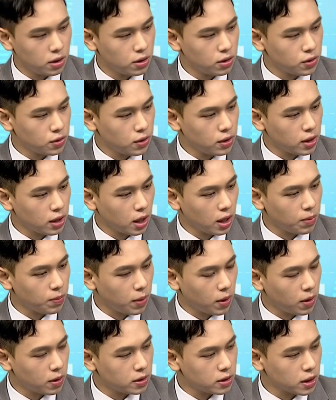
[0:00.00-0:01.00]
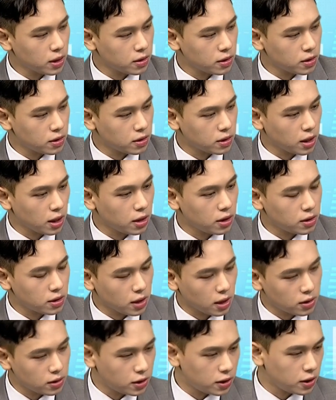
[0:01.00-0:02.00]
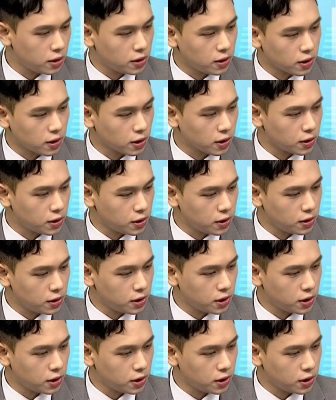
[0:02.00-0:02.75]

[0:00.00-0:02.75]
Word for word: 所以你看，包含像是三零三七的星